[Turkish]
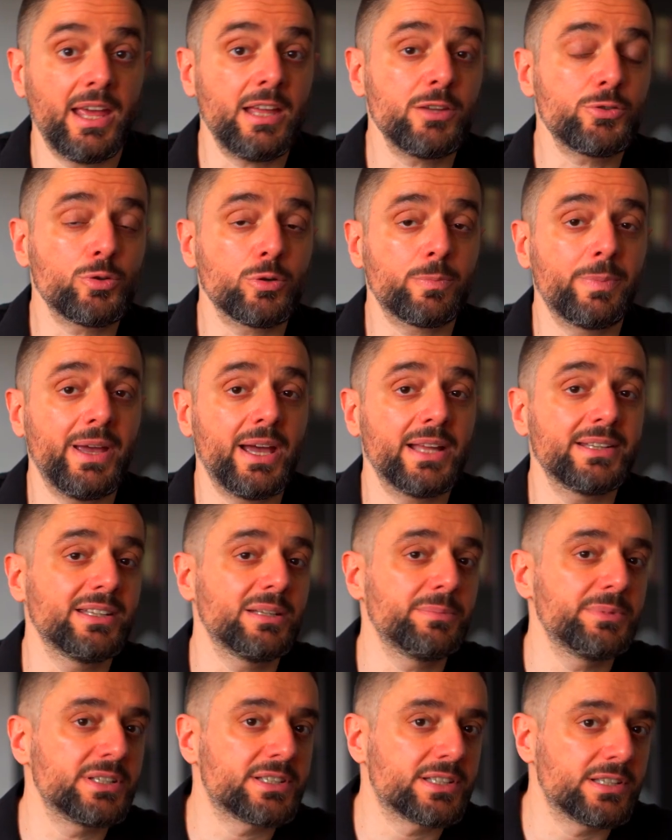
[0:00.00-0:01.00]
En çok
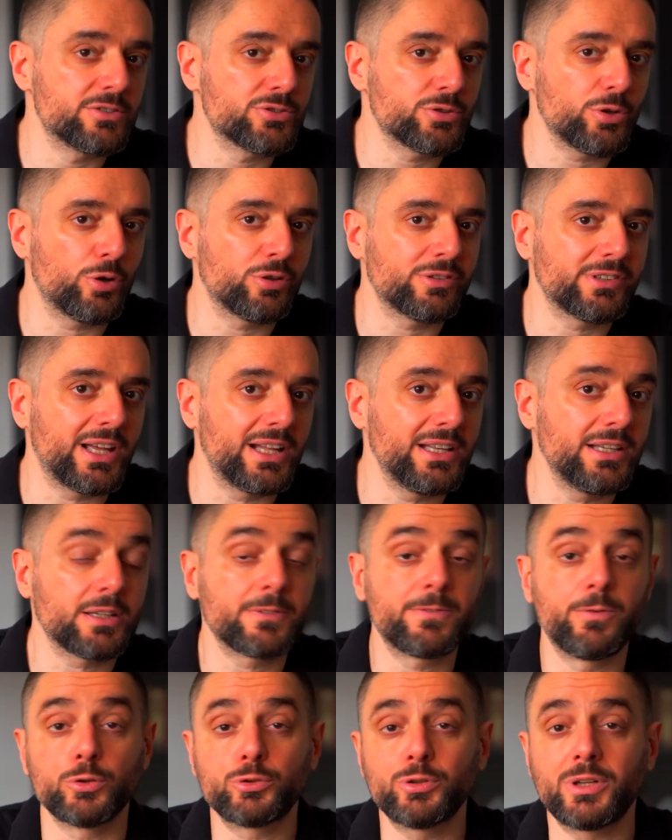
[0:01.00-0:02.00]
beğendiğim ikinci
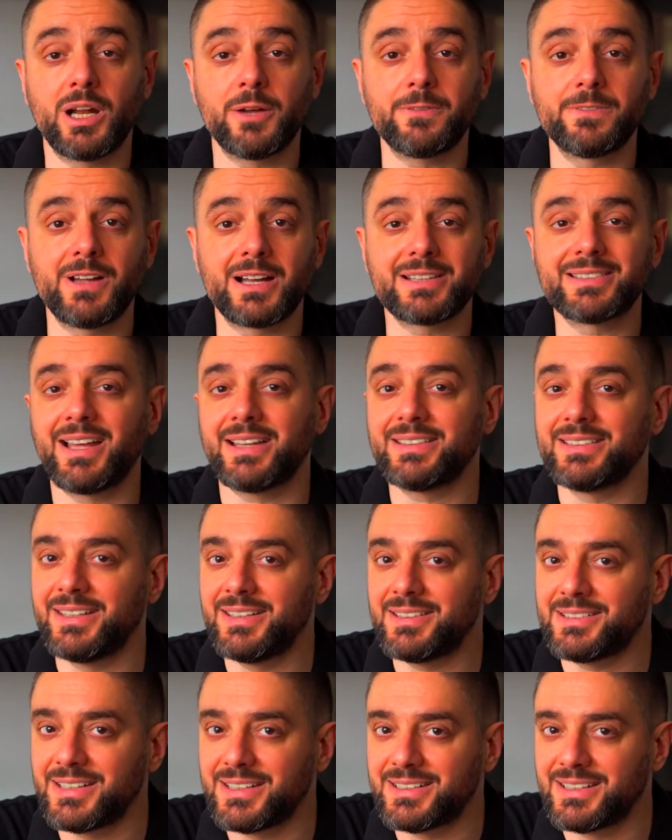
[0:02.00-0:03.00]
özellik fotoğraflardan
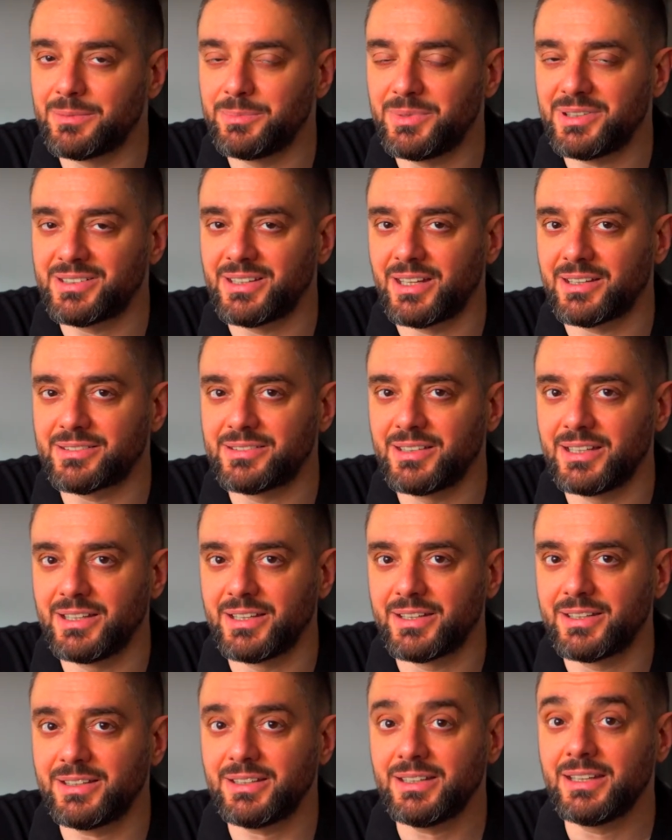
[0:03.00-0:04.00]
istediğimiz
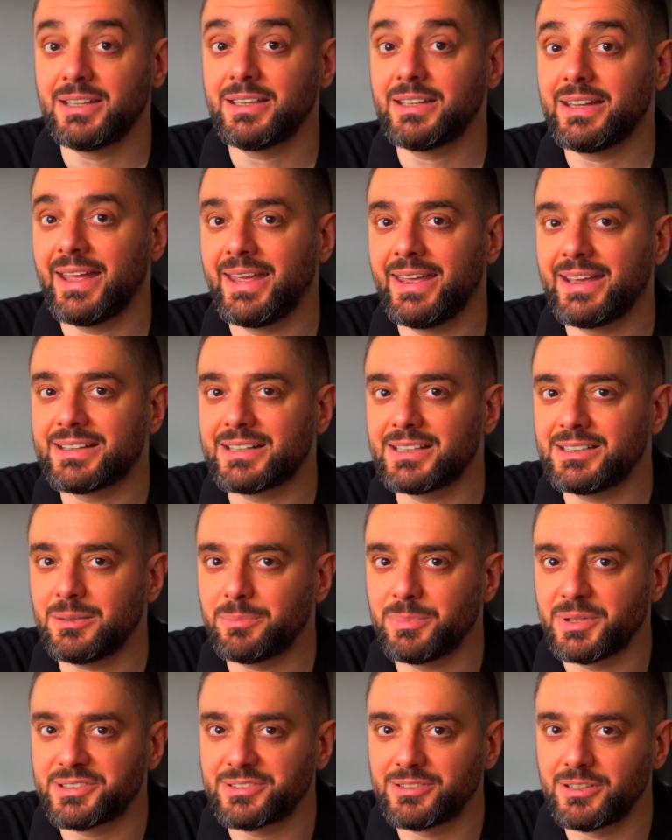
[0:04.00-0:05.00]
nesneleri
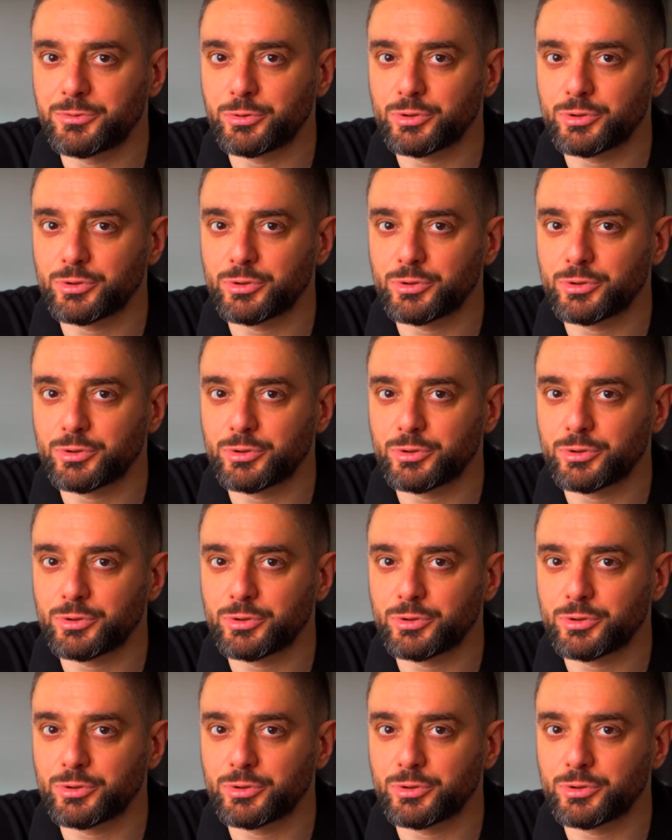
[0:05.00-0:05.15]
ekrana basılı